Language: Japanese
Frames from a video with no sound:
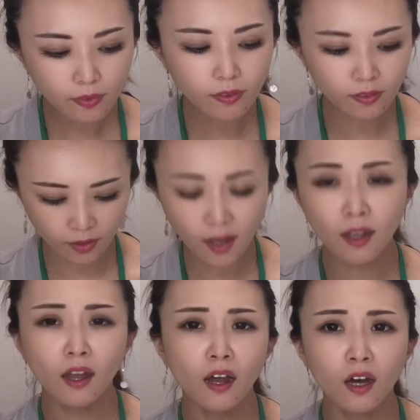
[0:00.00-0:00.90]
で
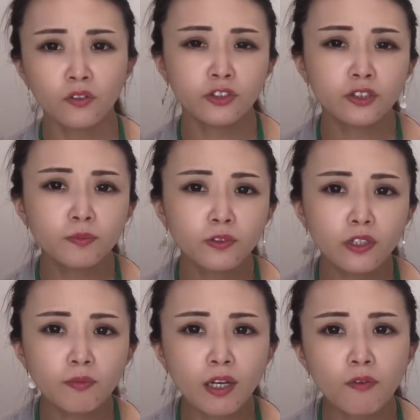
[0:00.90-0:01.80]
あの質問の
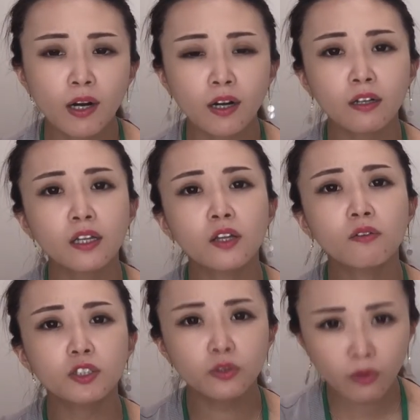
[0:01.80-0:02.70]
意味がわからないの
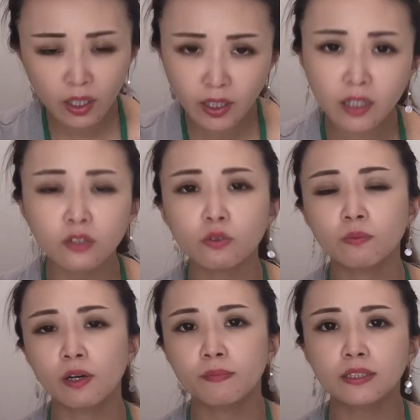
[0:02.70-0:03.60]
はしょうがないかと
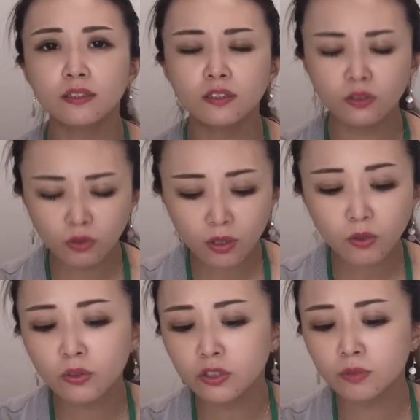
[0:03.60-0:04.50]
思いますですごい
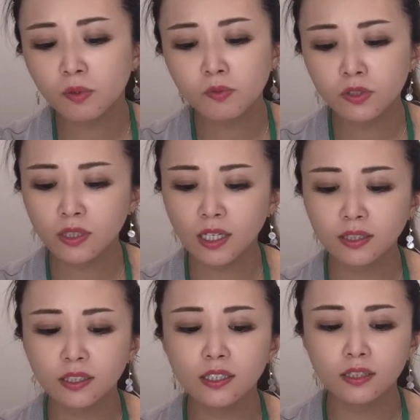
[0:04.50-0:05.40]
この質問難
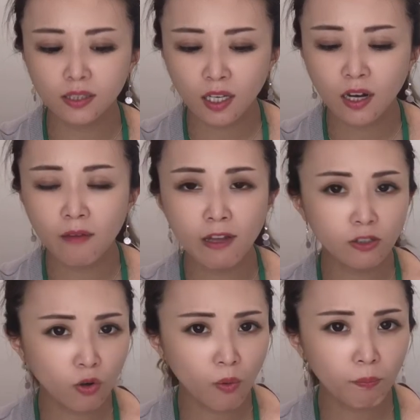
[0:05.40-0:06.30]
しいしレベル
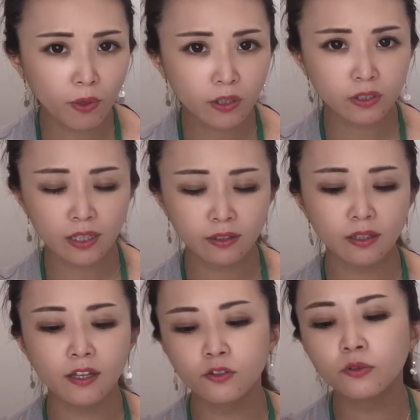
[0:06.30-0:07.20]
5っぽくなって
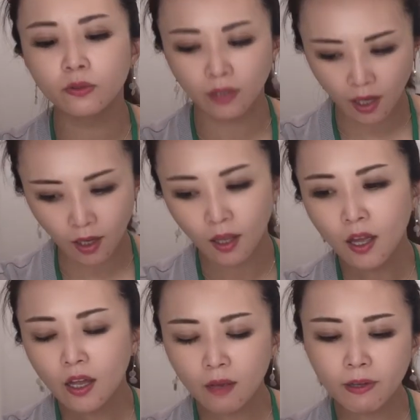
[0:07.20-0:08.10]
いるので
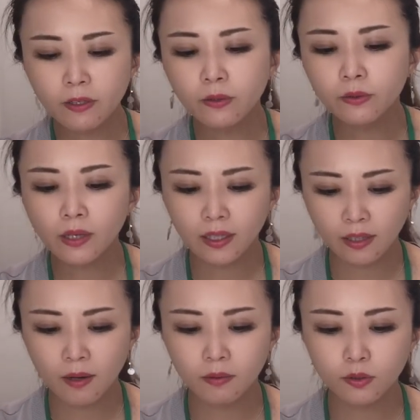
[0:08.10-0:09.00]
レベル4の
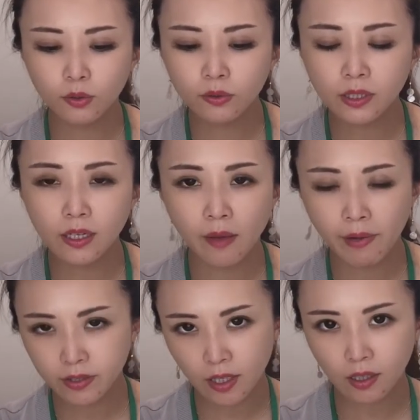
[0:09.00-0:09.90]
方特に
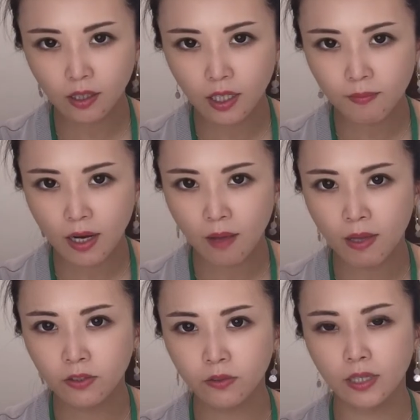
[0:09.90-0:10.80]
レベル3から今
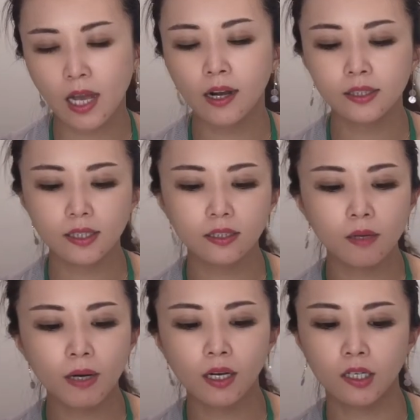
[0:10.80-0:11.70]
レベル4に上がってきた
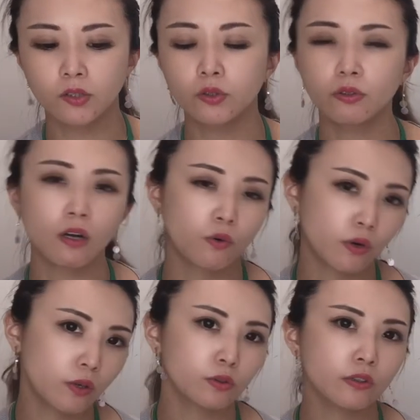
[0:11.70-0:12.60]
ばっかりの人がこ
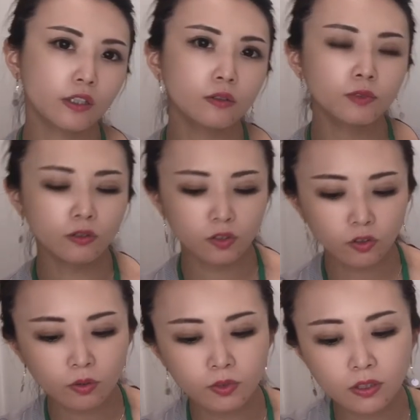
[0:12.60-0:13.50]
れを取り組むのはちょっ
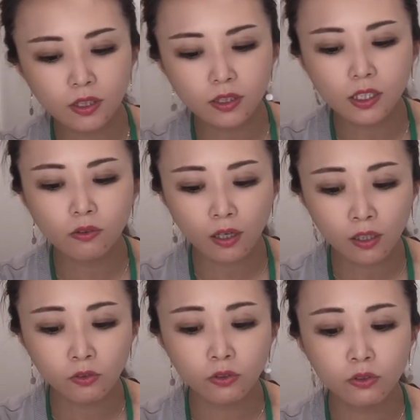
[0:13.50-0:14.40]
と難しいのか
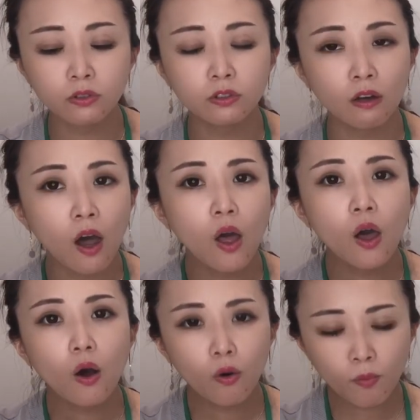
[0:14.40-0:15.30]
なというふうには
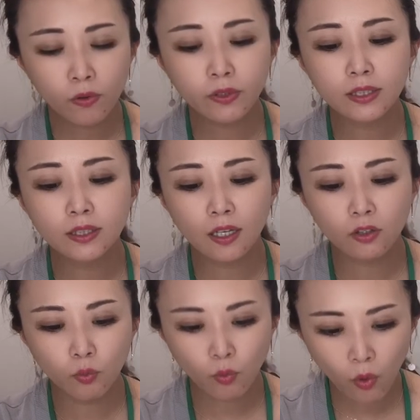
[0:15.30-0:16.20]
思うんですけれ
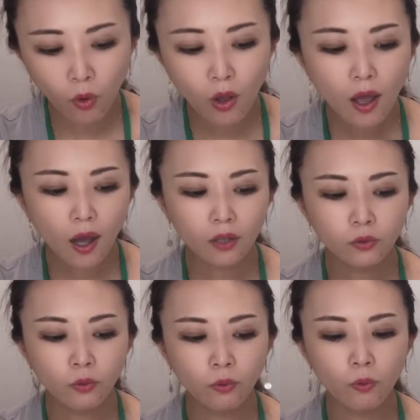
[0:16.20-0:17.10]
どもあ
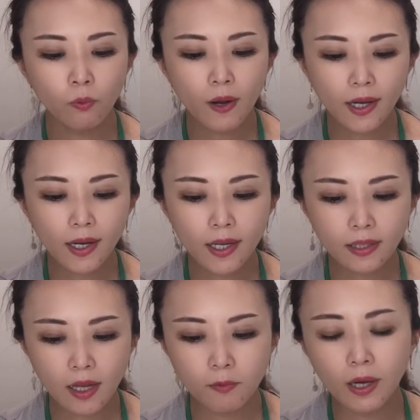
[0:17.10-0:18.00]
のわか
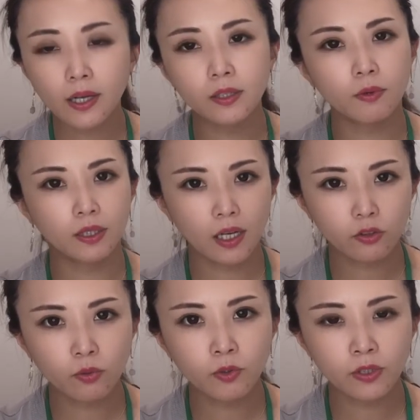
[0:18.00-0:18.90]
らないわけではないと
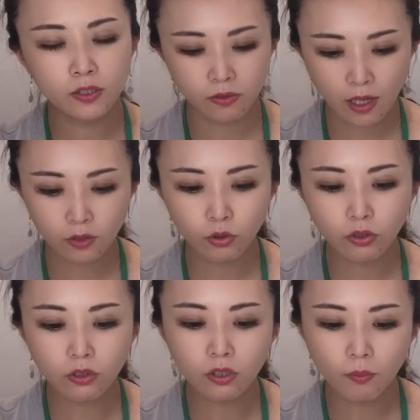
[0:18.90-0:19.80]
思うんですよねとい
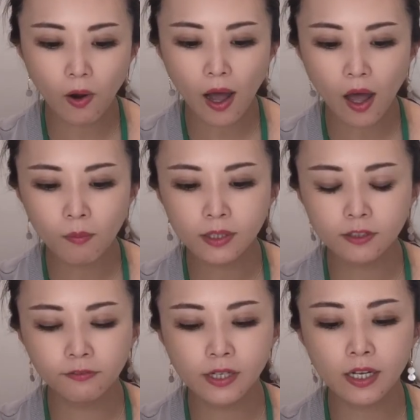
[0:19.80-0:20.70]
うのも How
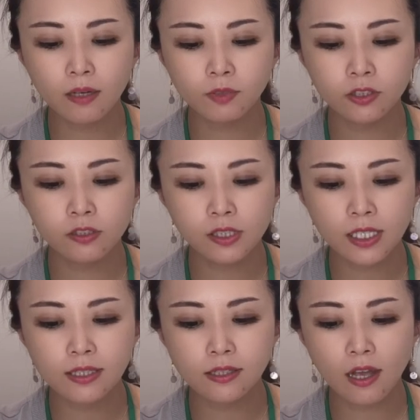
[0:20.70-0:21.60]
much freedom should
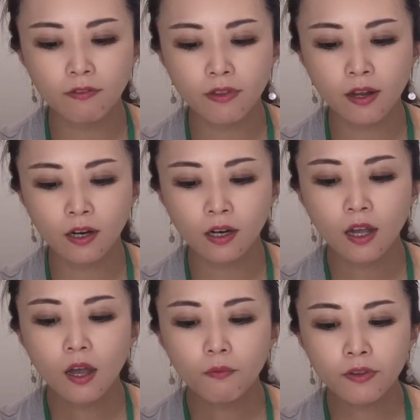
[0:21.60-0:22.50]
teens have t h e r e
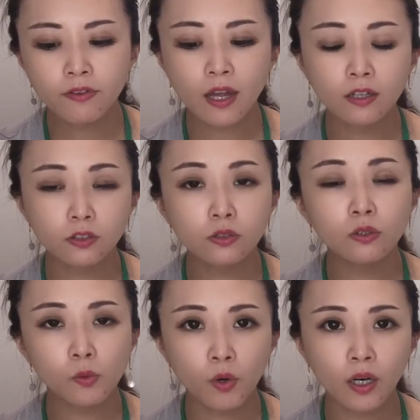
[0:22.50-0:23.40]
with their
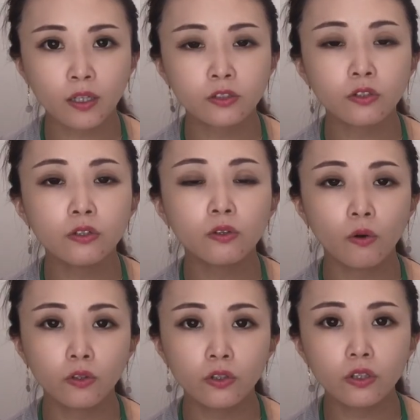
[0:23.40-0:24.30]
schoolwork というの
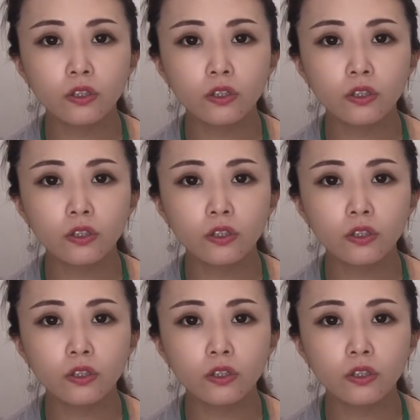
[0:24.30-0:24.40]
を Google